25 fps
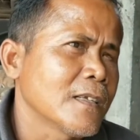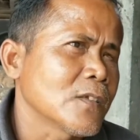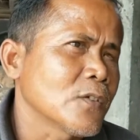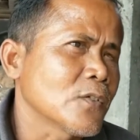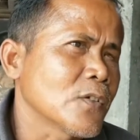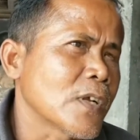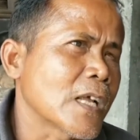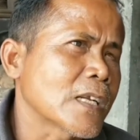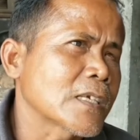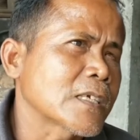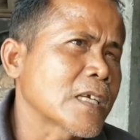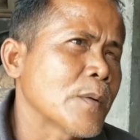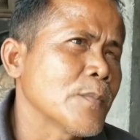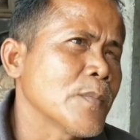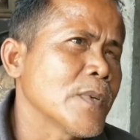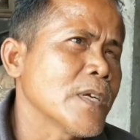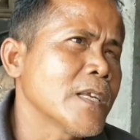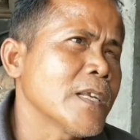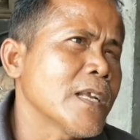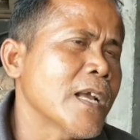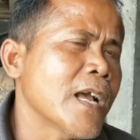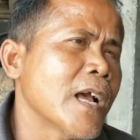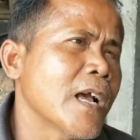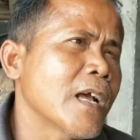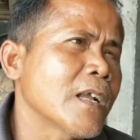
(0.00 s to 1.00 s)
terus harga
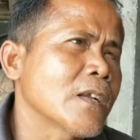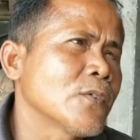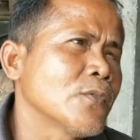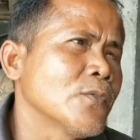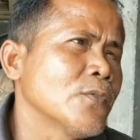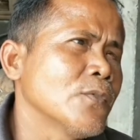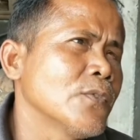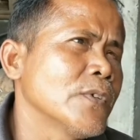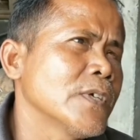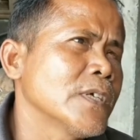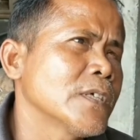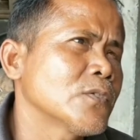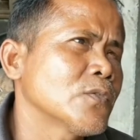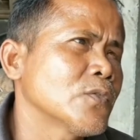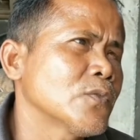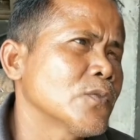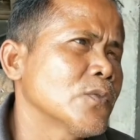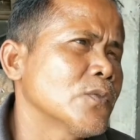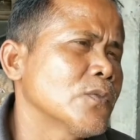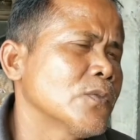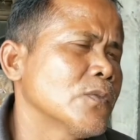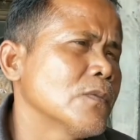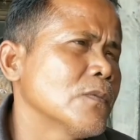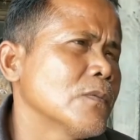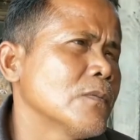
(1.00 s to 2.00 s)
minyak dulu itu
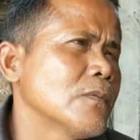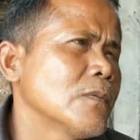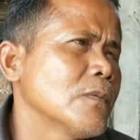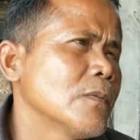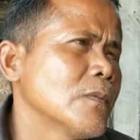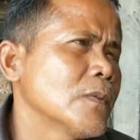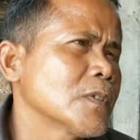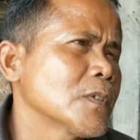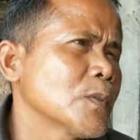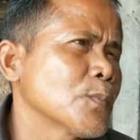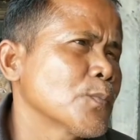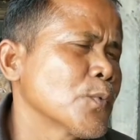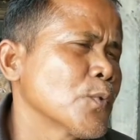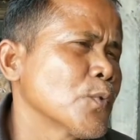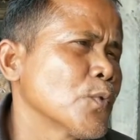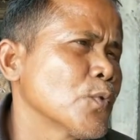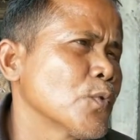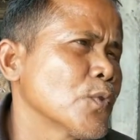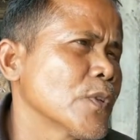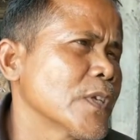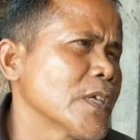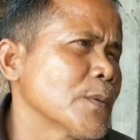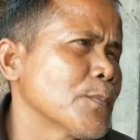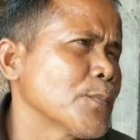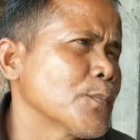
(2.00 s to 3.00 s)

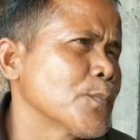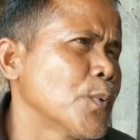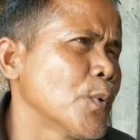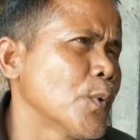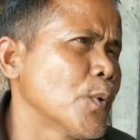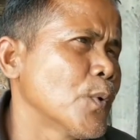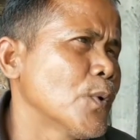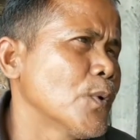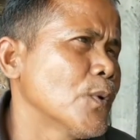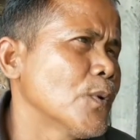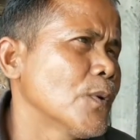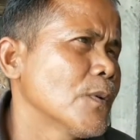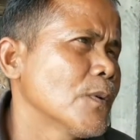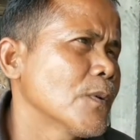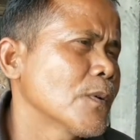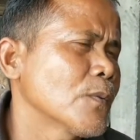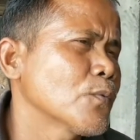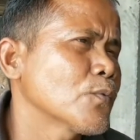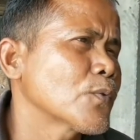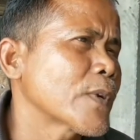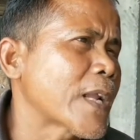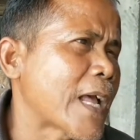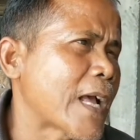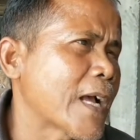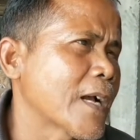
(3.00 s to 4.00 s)
sepuluh ribu
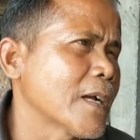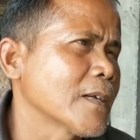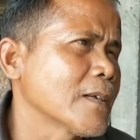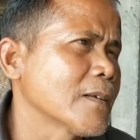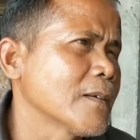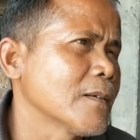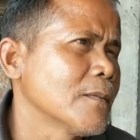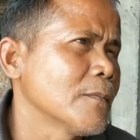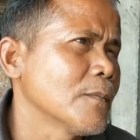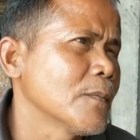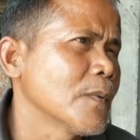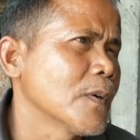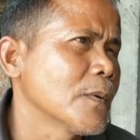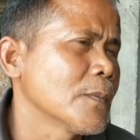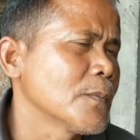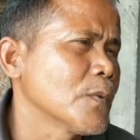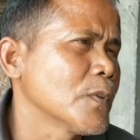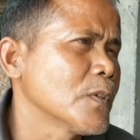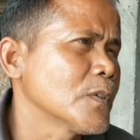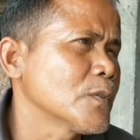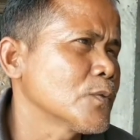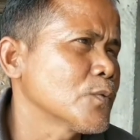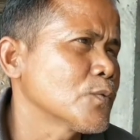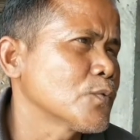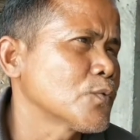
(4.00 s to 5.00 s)
kurang
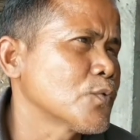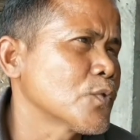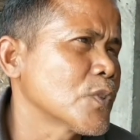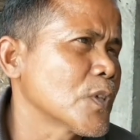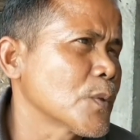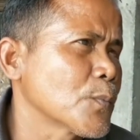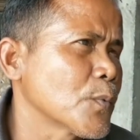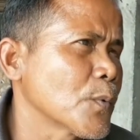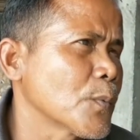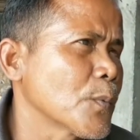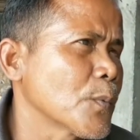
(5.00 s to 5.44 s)
jadi tujuh ribu